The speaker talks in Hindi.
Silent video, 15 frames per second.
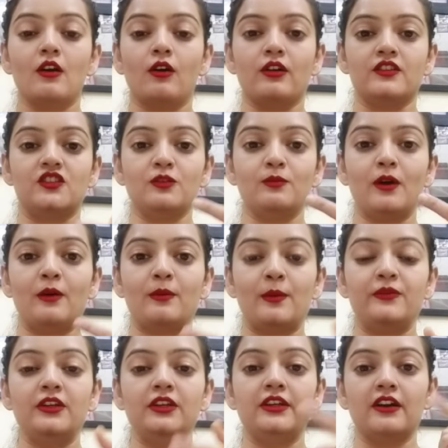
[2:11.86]
और जब आप
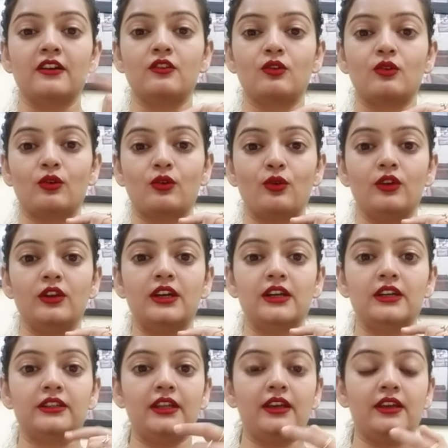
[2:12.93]
अपनी टंग को रोल
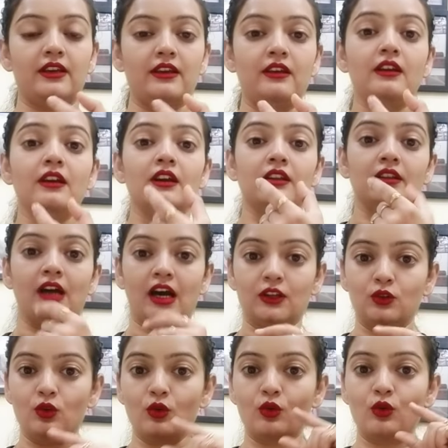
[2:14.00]
करते हैं
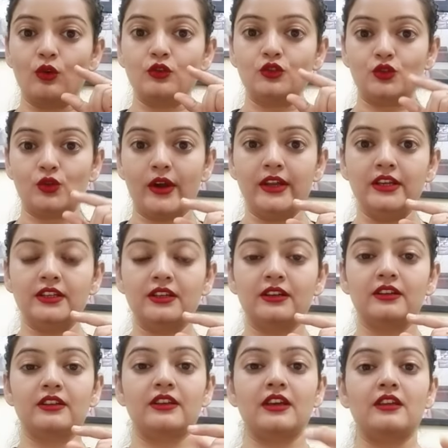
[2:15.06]
दांतों को जॉइंट
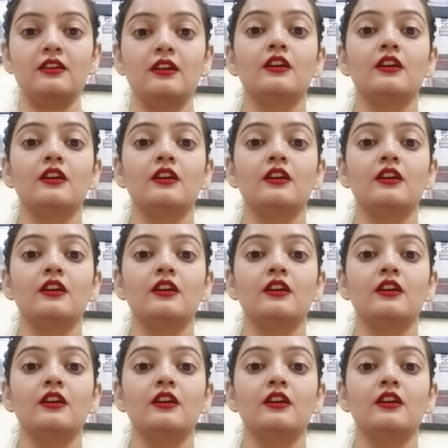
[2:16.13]
करके